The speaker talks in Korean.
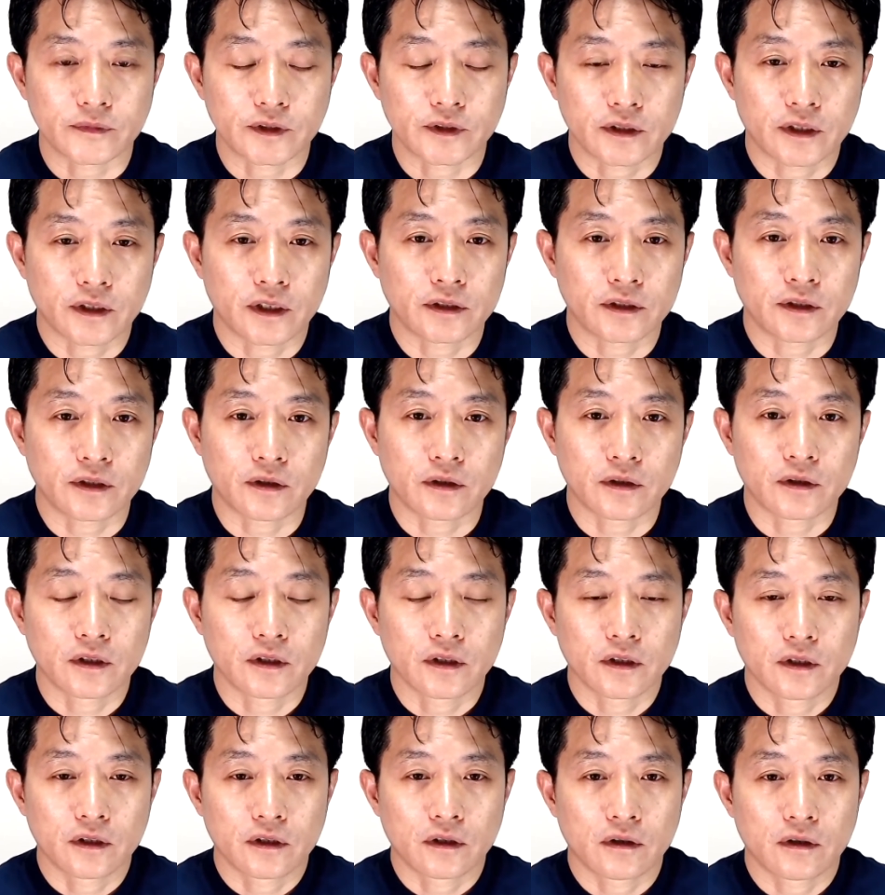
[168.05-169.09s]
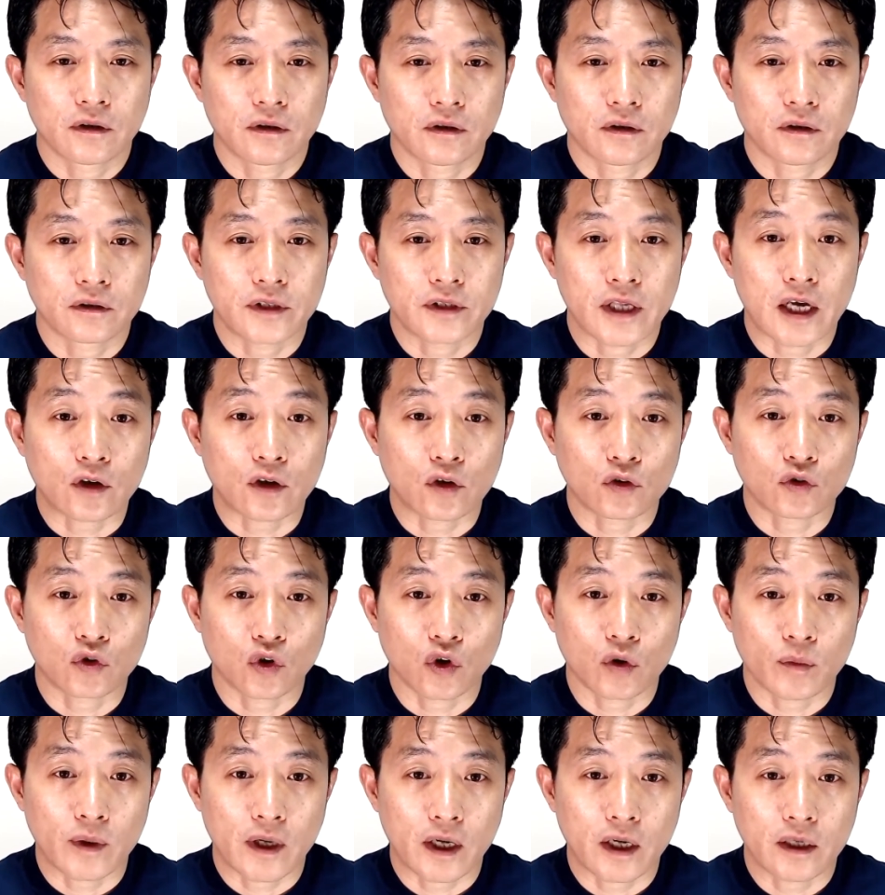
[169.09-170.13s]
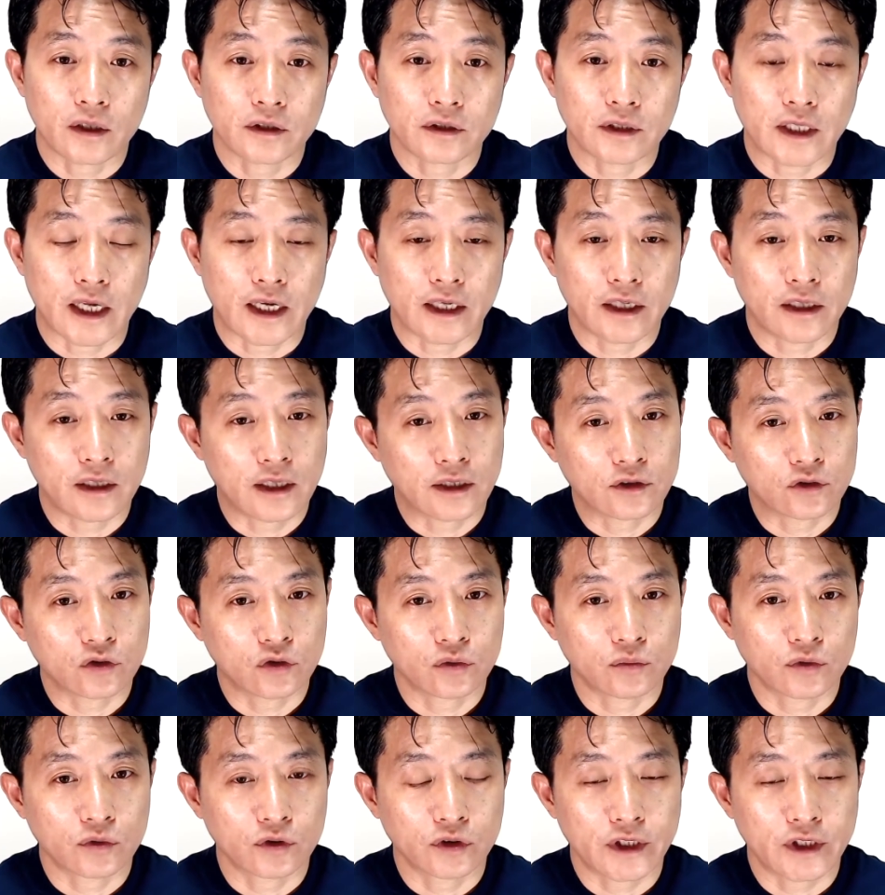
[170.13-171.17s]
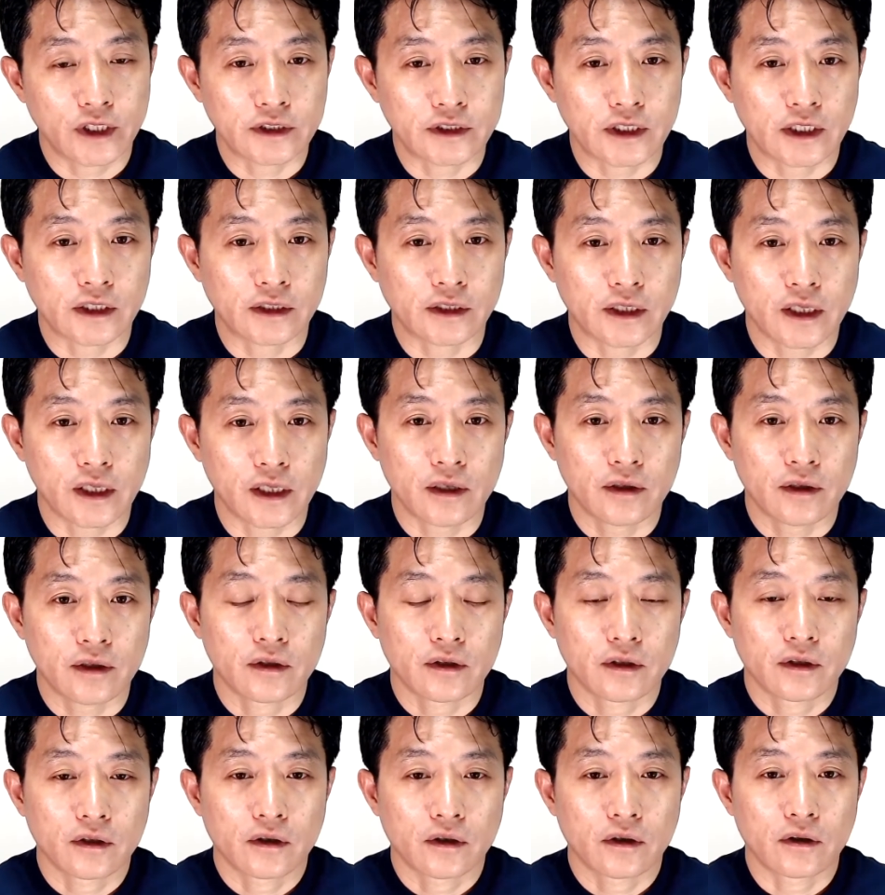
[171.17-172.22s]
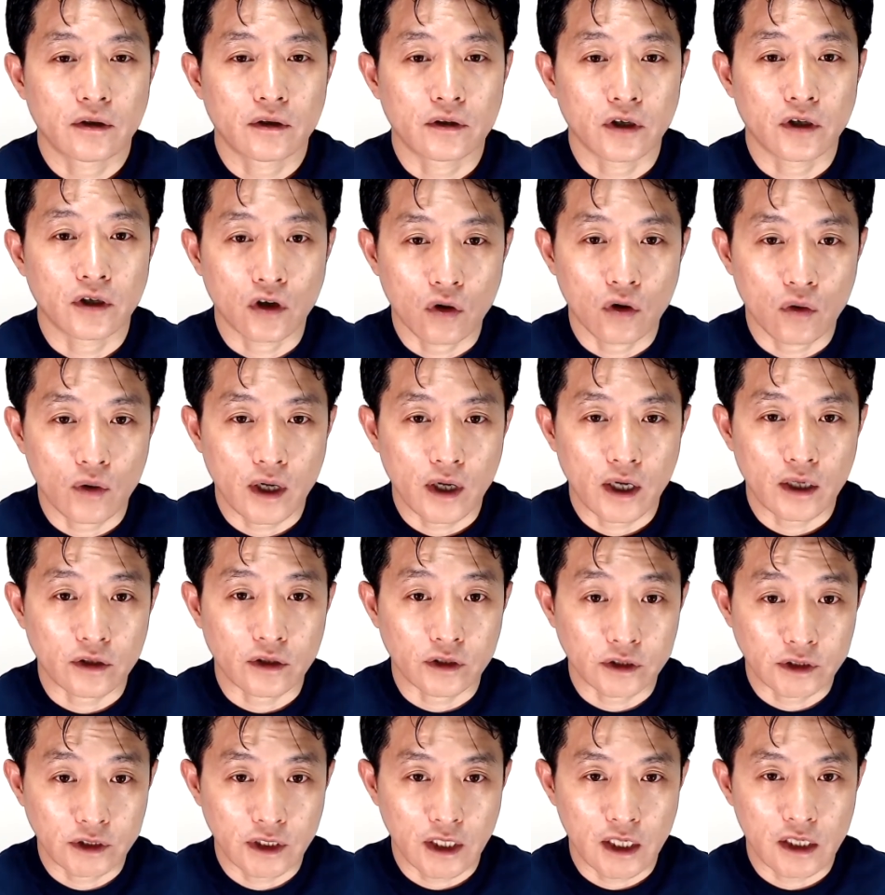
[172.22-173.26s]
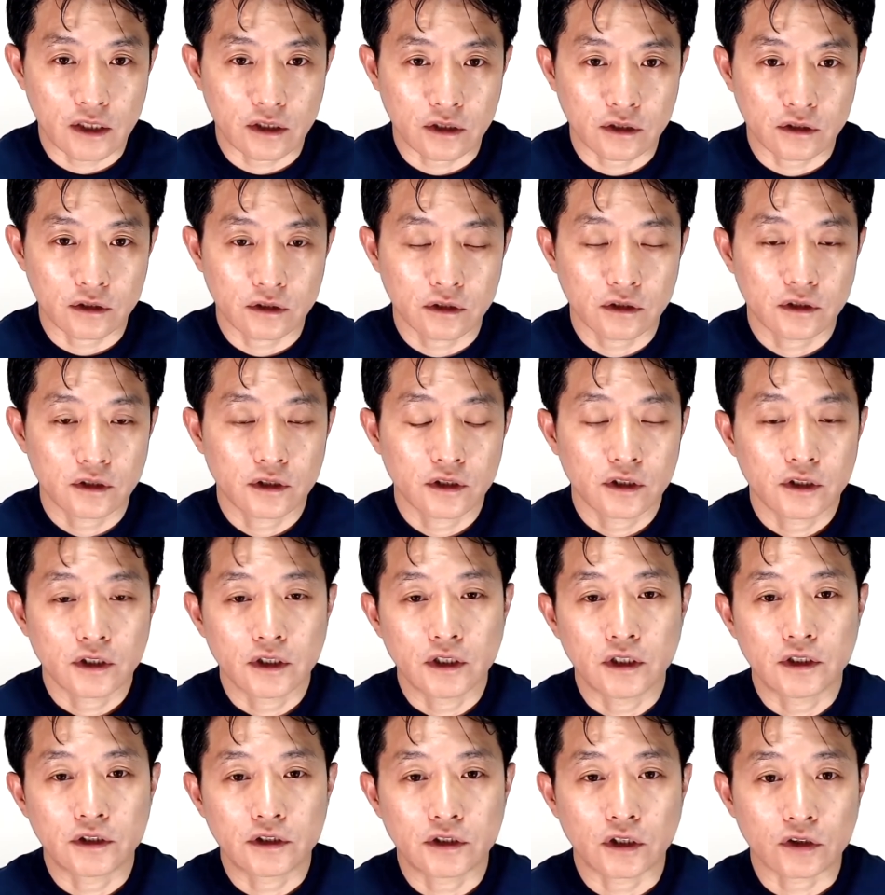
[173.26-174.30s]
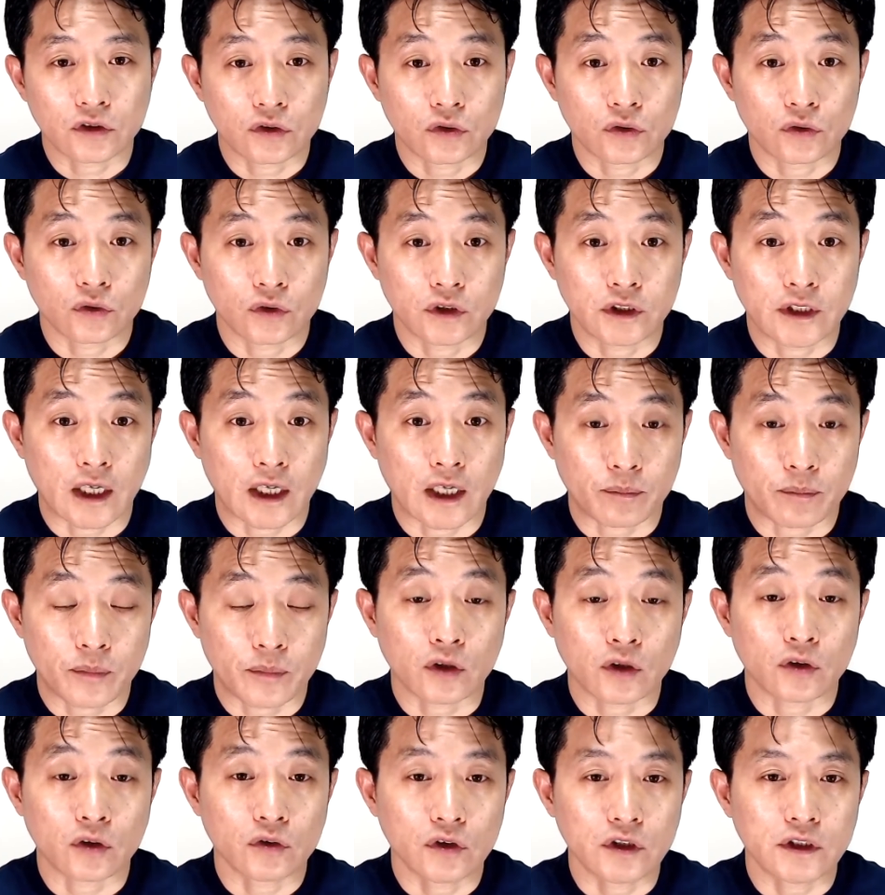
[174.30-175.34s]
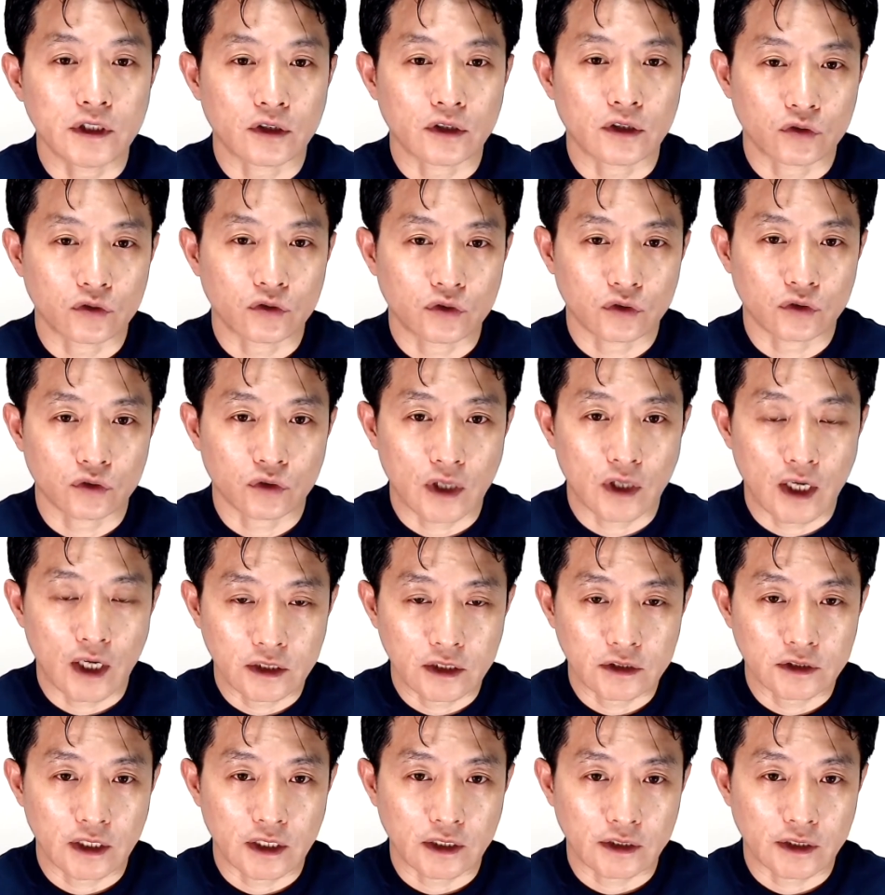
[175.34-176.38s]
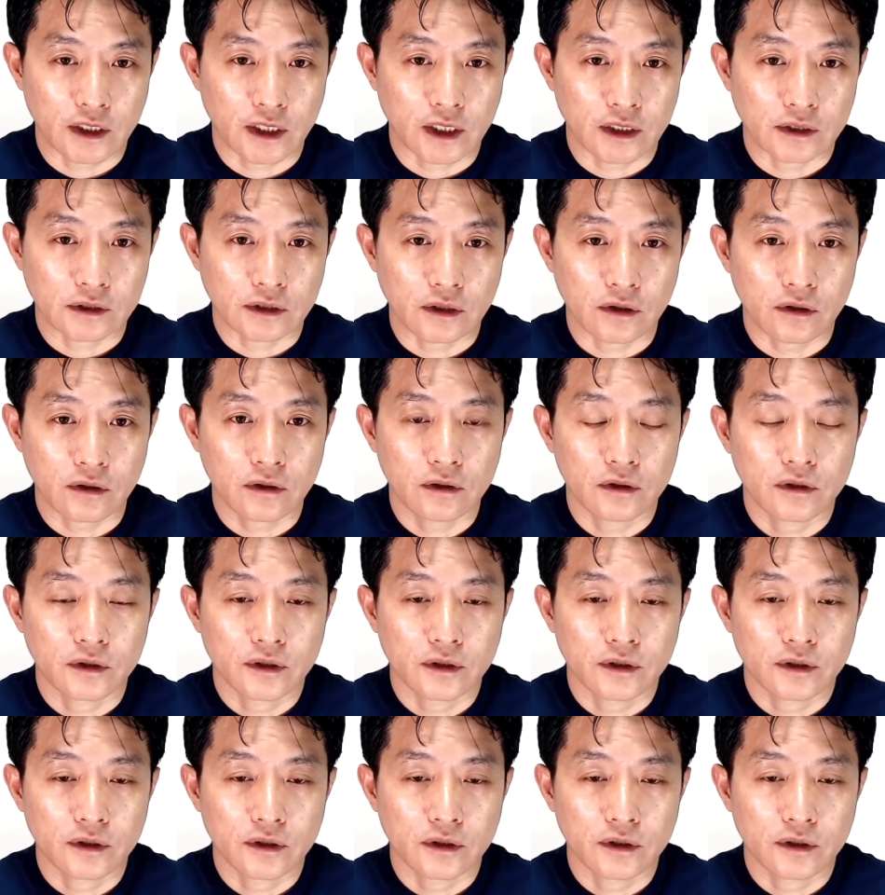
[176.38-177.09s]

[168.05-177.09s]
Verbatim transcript: 그래서 어, 대학교 졸업하는 나이 한 23살 때 어, 영어와 러시아어를 일정 수준 이상, 평균 이상 수준으로 하는 상태에서